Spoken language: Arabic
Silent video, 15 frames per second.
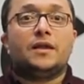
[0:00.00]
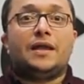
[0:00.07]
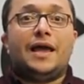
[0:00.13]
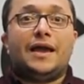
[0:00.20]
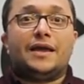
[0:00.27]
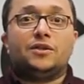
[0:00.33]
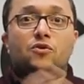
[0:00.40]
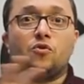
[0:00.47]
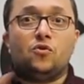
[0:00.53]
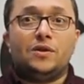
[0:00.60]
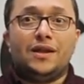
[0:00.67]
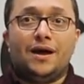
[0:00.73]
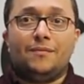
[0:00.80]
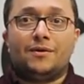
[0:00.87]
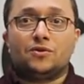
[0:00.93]
الحاجه دي
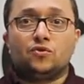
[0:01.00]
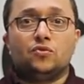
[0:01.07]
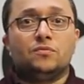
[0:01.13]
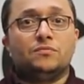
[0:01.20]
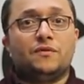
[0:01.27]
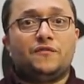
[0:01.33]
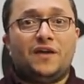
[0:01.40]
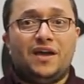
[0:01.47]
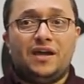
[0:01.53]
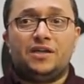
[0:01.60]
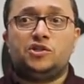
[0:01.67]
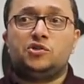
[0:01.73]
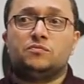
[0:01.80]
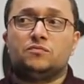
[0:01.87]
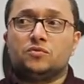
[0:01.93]
كلها برده ما
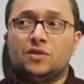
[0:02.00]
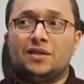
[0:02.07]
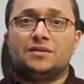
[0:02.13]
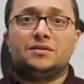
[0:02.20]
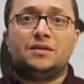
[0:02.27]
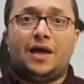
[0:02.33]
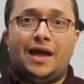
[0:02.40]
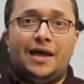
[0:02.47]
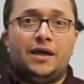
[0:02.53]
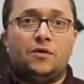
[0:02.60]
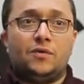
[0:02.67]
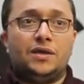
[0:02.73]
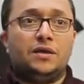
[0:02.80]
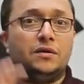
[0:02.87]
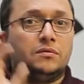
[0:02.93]
فيهاش مضاد
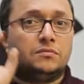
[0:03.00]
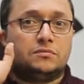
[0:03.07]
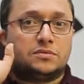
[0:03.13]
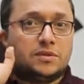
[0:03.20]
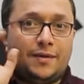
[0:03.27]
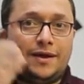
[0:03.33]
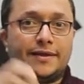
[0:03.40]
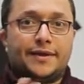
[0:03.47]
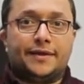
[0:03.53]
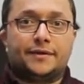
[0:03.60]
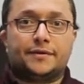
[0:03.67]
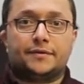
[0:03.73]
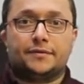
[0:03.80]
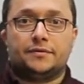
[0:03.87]
حيوي صباح الخير.